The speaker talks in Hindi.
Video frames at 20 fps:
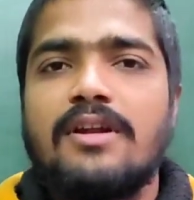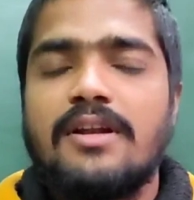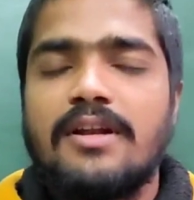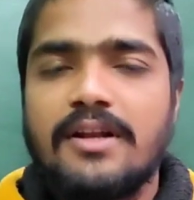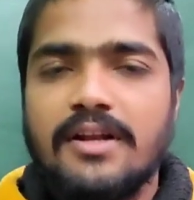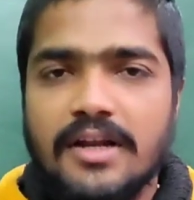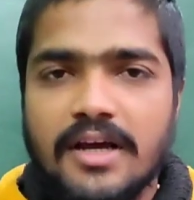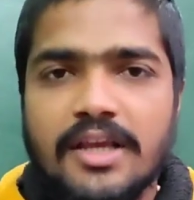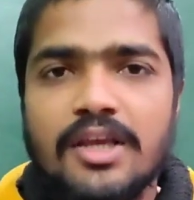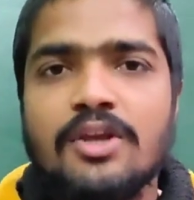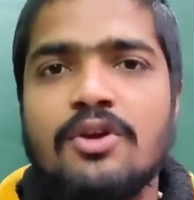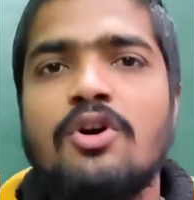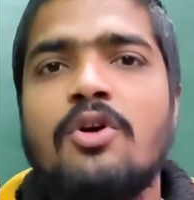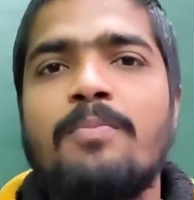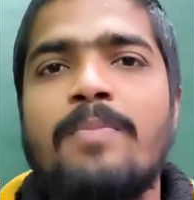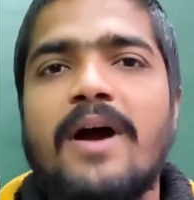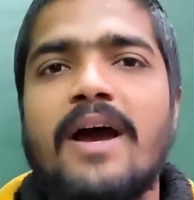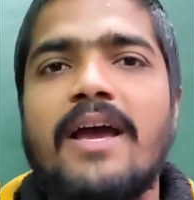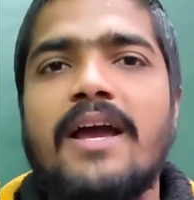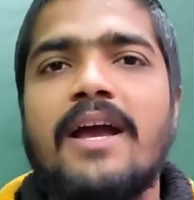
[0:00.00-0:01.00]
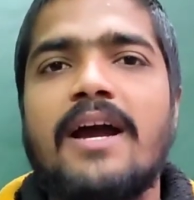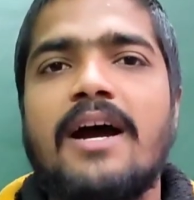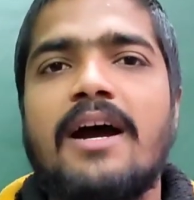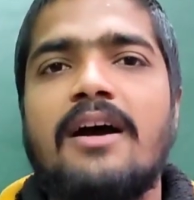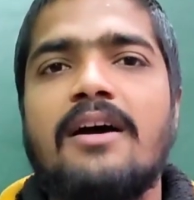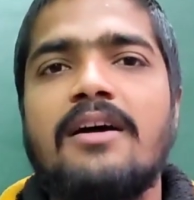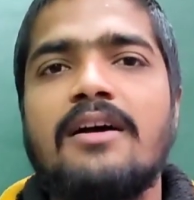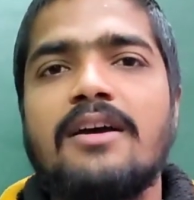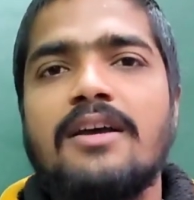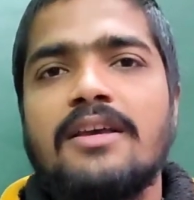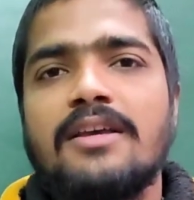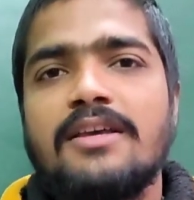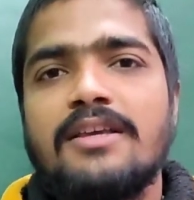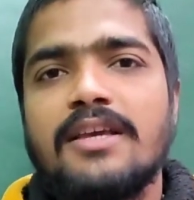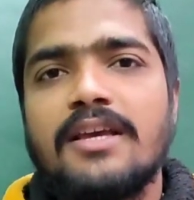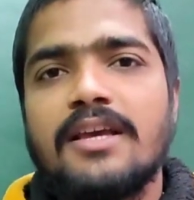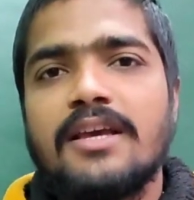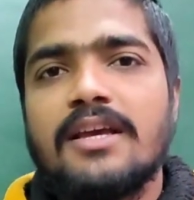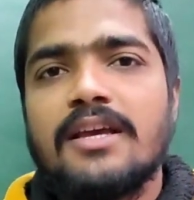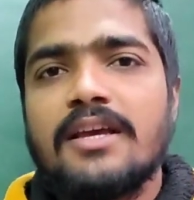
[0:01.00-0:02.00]
नहीं हो पाएगा
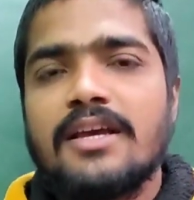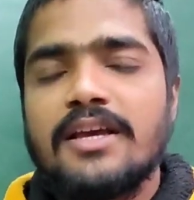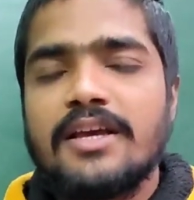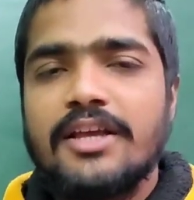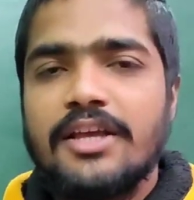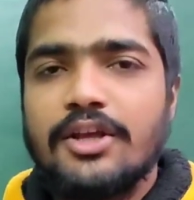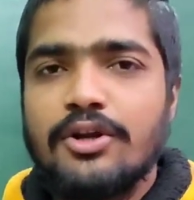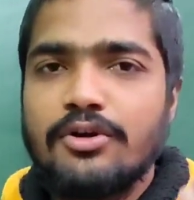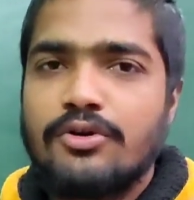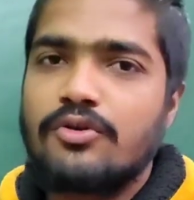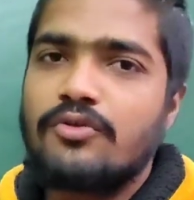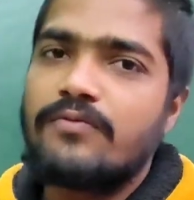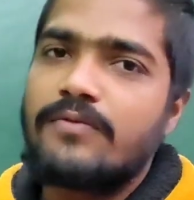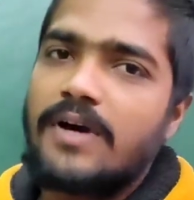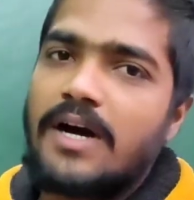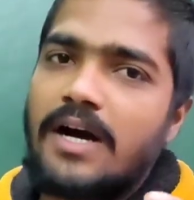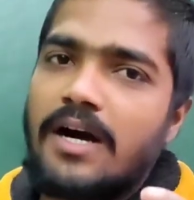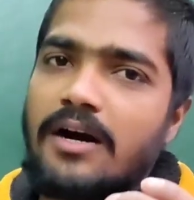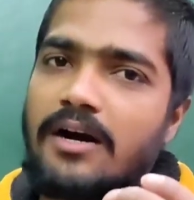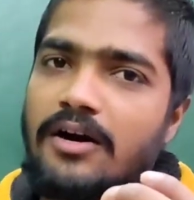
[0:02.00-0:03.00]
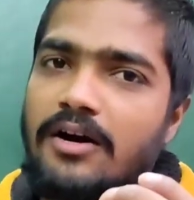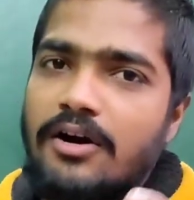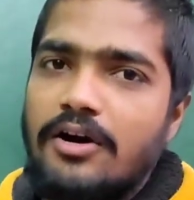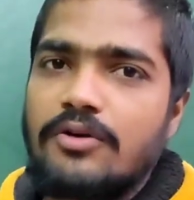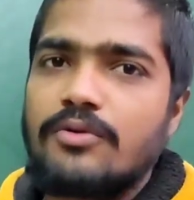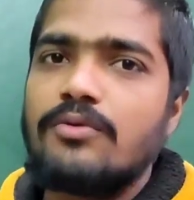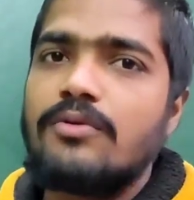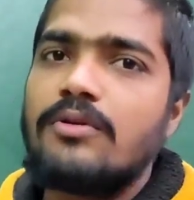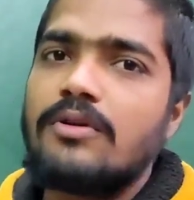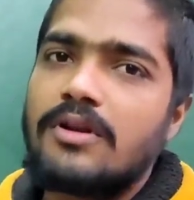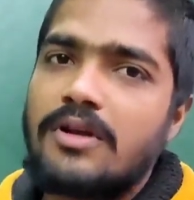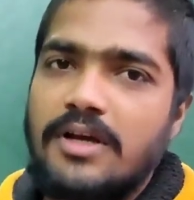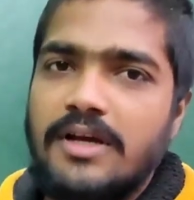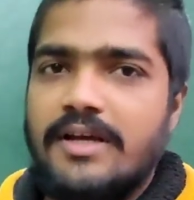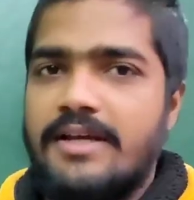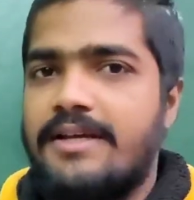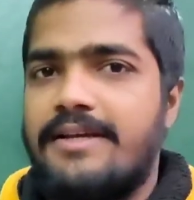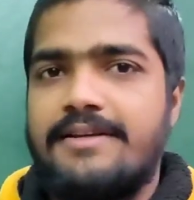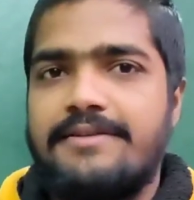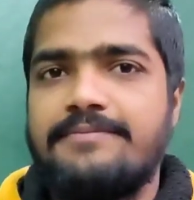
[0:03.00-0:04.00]
ये यूट्यूब का रूल
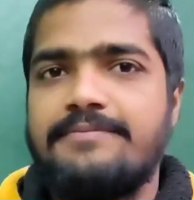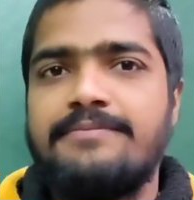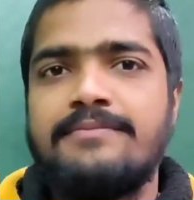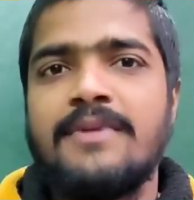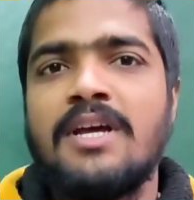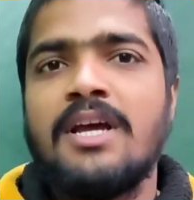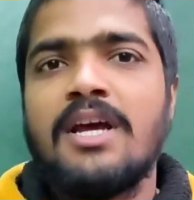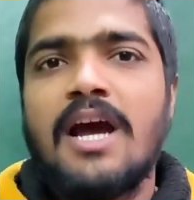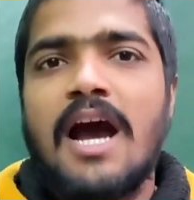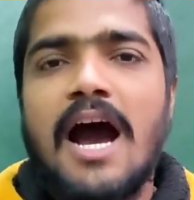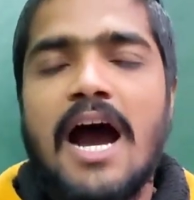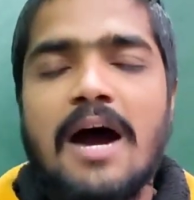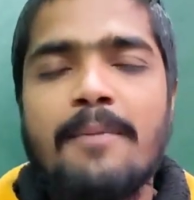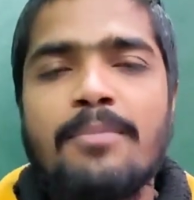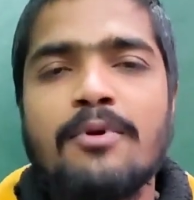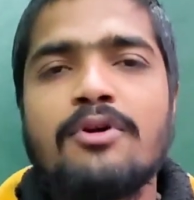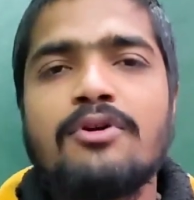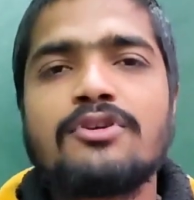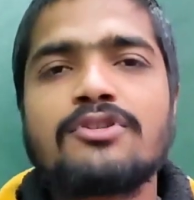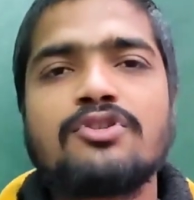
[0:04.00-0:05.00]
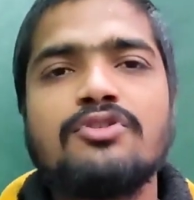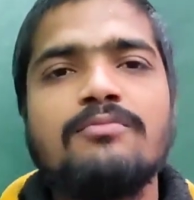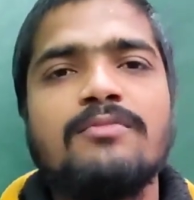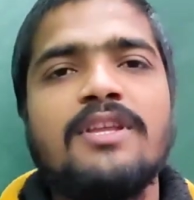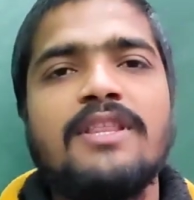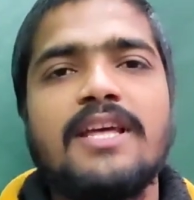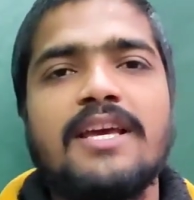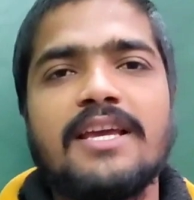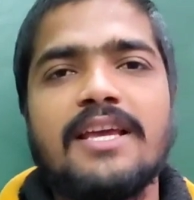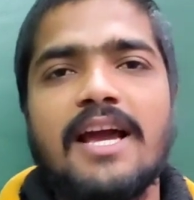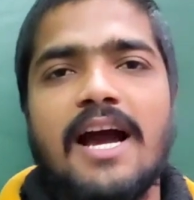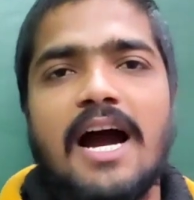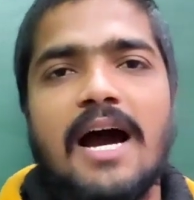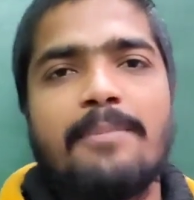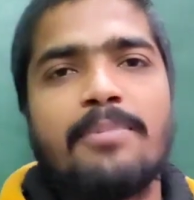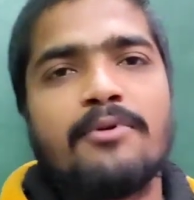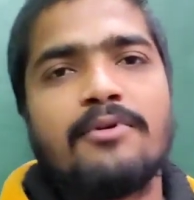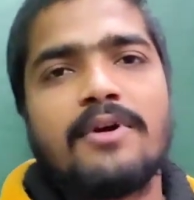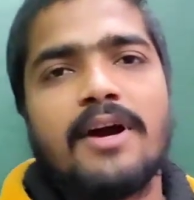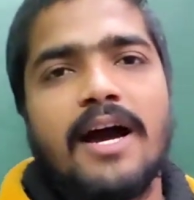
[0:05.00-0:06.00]
है आप लोगों से उम्मीद है कि
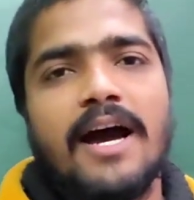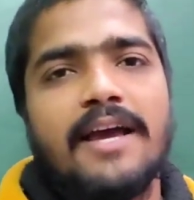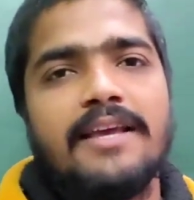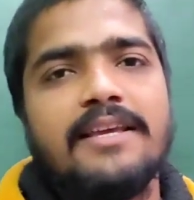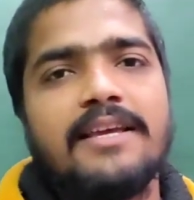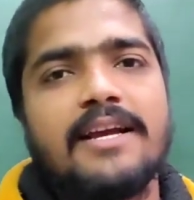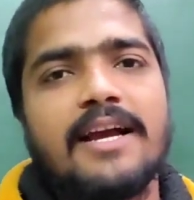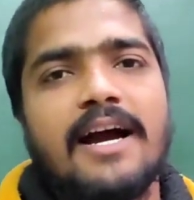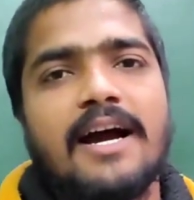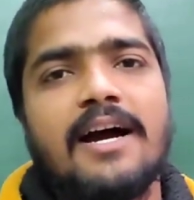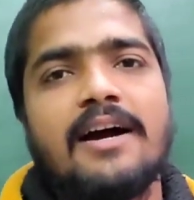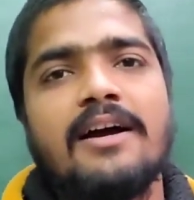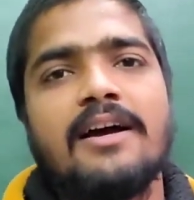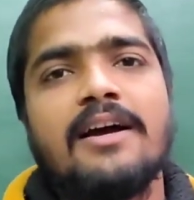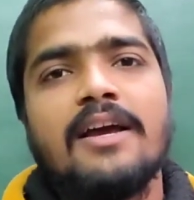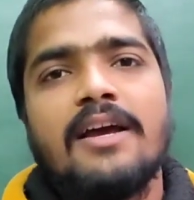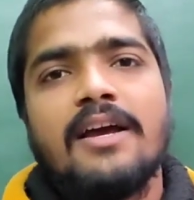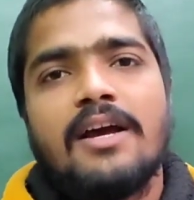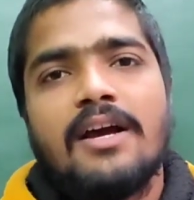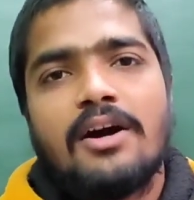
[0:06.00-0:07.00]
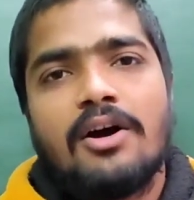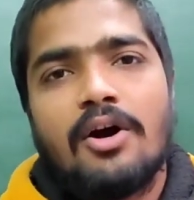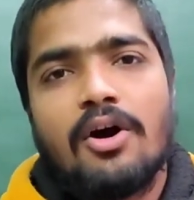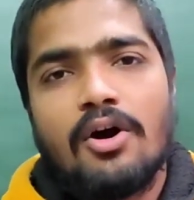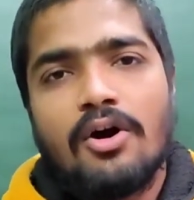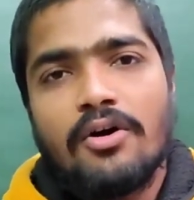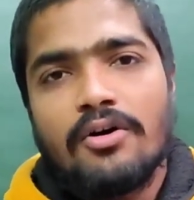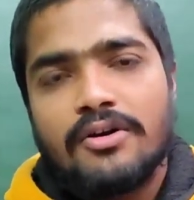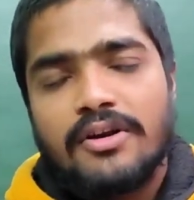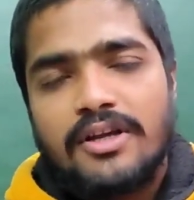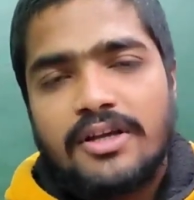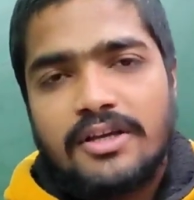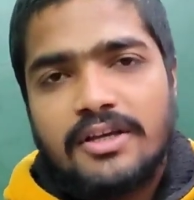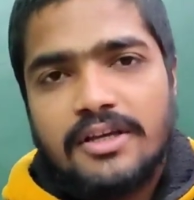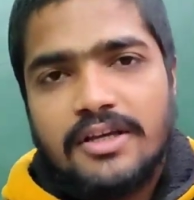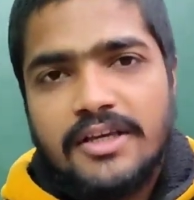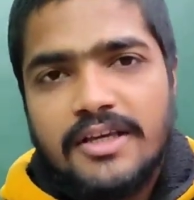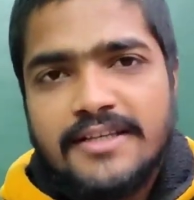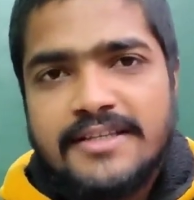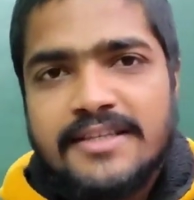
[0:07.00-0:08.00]
आप लोग आइएगा और
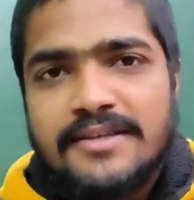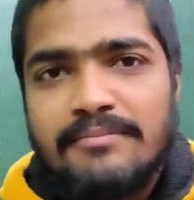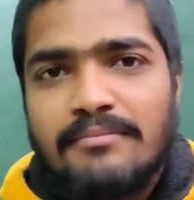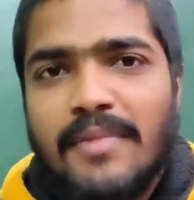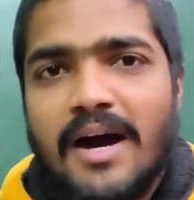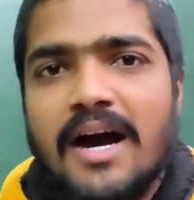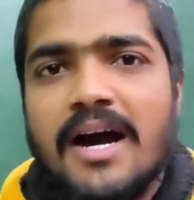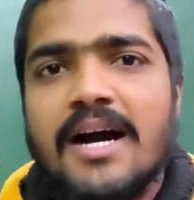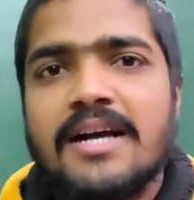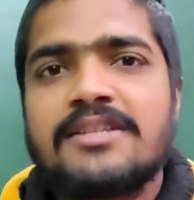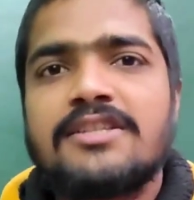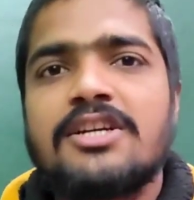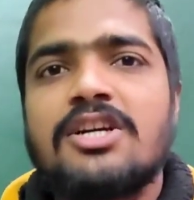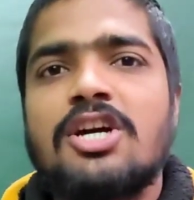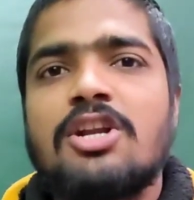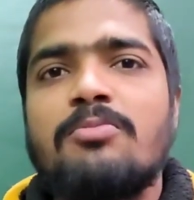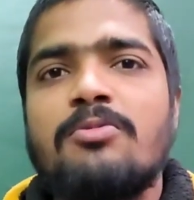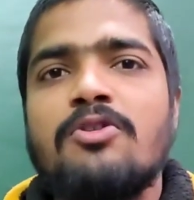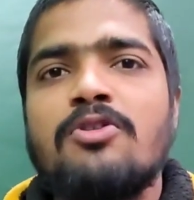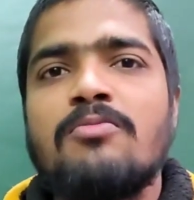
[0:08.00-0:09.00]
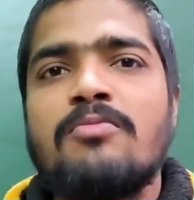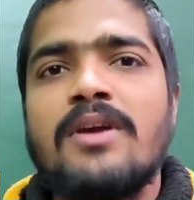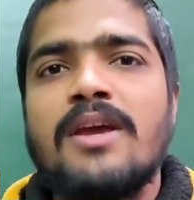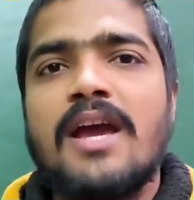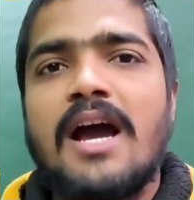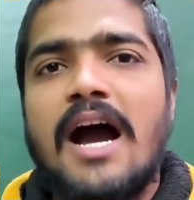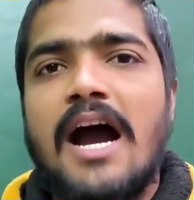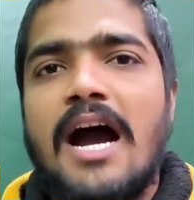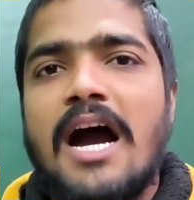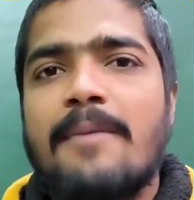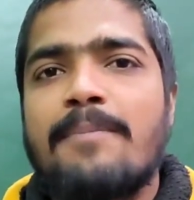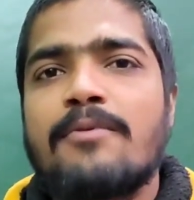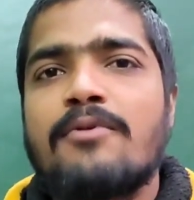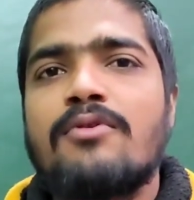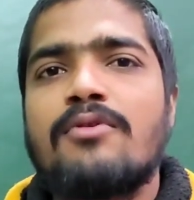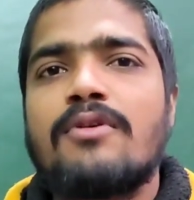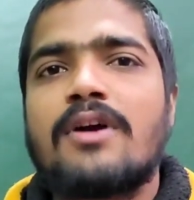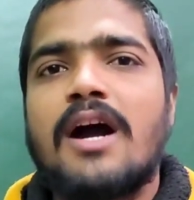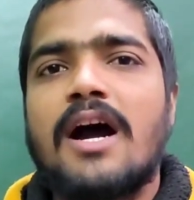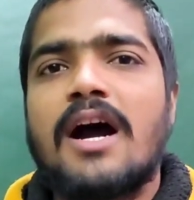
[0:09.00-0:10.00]
इस महाचक्रव्यूह में आप
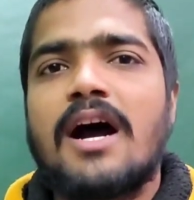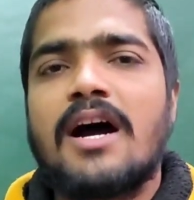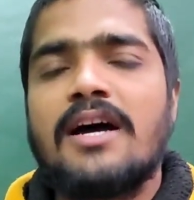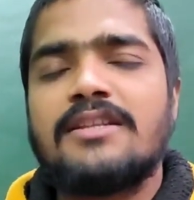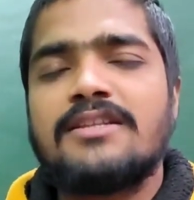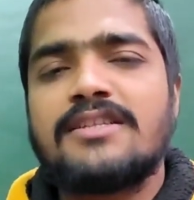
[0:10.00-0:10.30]
लोगों का